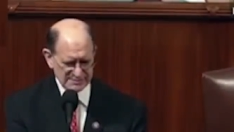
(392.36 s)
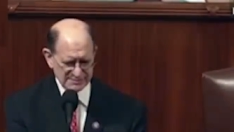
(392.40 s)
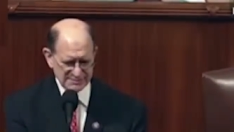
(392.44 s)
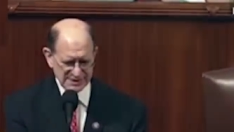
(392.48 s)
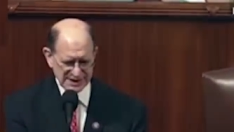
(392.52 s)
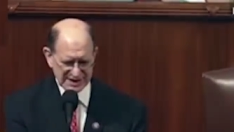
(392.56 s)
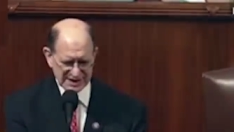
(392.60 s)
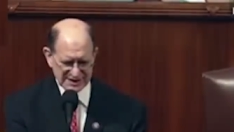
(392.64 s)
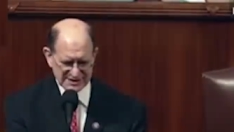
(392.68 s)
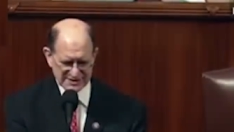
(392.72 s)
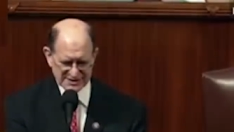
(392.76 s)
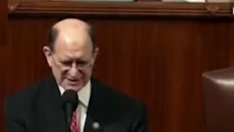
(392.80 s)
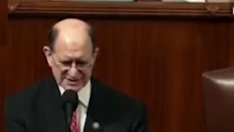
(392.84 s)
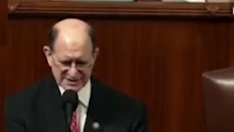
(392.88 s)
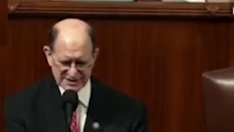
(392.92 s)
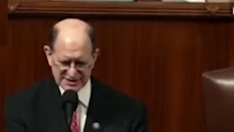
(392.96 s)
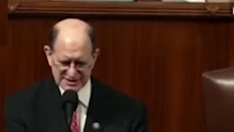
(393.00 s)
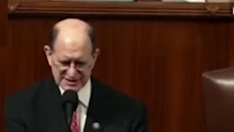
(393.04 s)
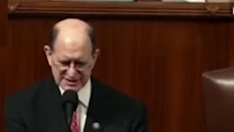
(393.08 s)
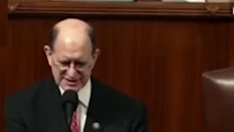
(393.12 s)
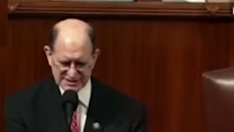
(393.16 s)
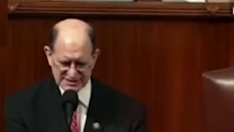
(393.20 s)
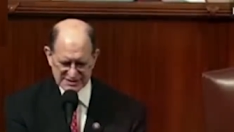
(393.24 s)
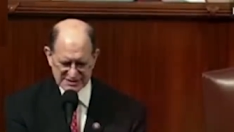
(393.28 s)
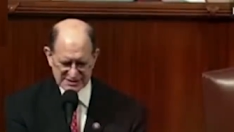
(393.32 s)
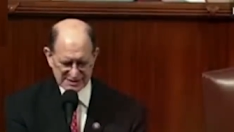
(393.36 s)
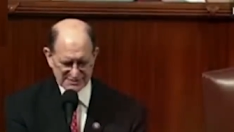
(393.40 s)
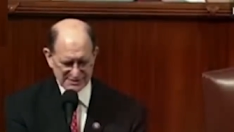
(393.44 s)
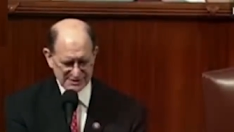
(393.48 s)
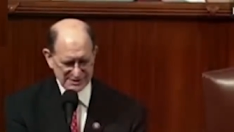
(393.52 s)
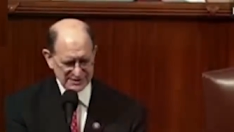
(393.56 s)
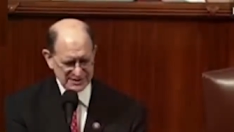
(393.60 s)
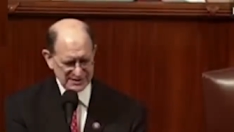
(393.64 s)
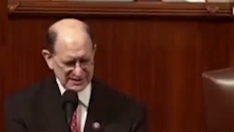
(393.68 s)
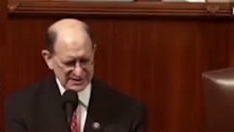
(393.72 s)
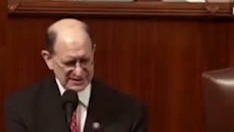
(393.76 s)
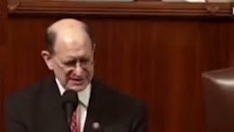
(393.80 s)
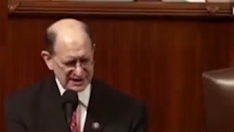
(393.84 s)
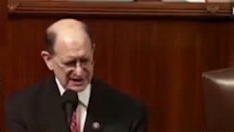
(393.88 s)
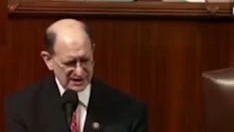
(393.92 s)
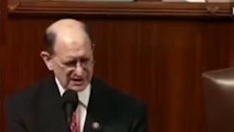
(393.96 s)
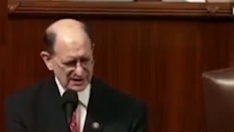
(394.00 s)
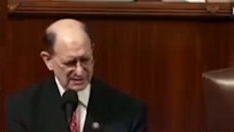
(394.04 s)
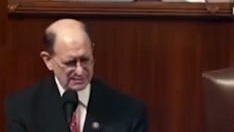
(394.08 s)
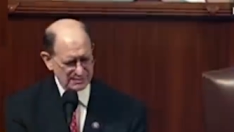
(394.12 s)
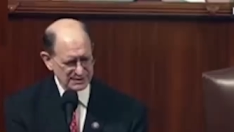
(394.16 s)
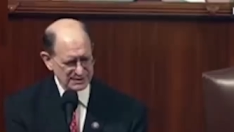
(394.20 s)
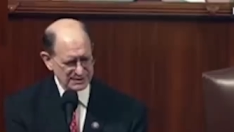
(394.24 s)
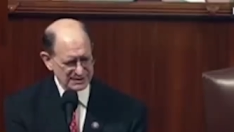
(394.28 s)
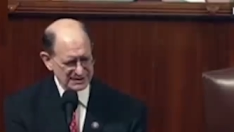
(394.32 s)
about uh, some of the
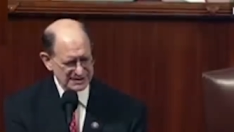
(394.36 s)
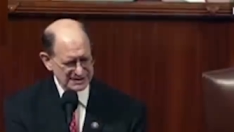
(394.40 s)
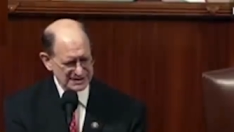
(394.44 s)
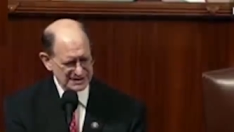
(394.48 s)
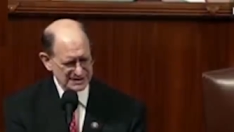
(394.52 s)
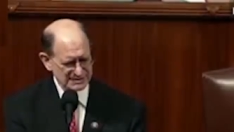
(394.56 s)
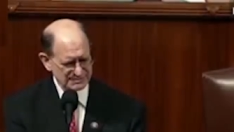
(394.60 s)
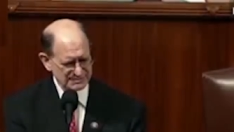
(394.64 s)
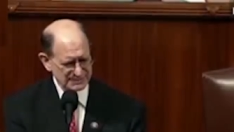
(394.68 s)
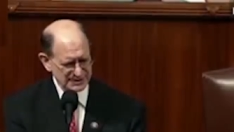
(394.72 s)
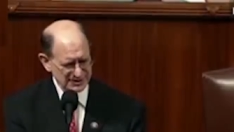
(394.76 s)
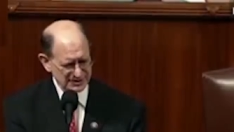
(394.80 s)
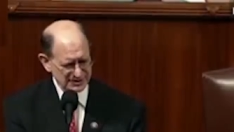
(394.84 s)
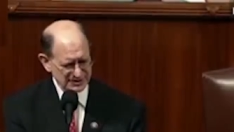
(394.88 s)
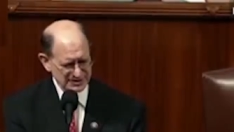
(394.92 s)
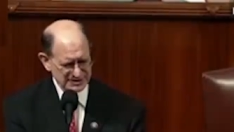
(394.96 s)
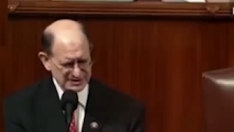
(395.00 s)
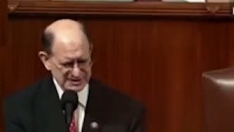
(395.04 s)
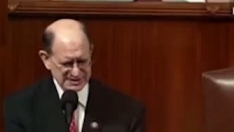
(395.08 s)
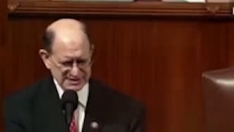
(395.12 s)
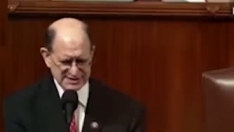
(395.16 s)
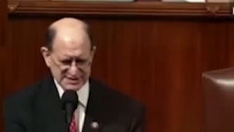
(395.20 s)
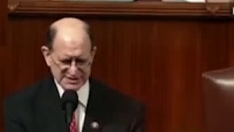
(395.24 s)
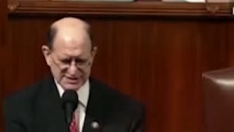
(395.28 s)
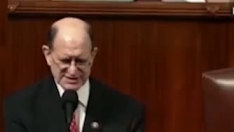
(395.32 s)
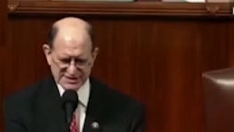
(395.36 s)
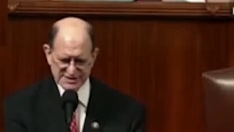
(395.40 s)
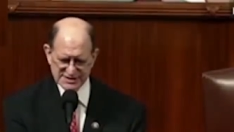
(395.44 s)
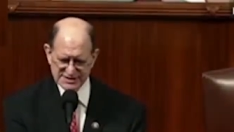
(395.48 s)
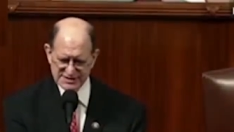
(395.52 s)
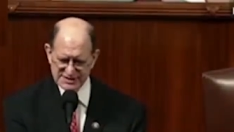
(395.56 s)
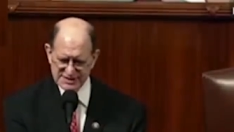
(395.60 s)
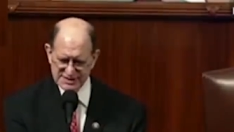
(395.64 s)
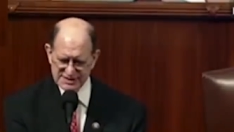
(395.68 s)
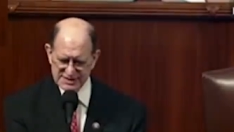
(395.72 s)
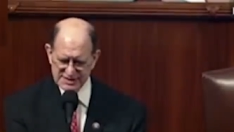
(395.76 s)
terrible disappearances,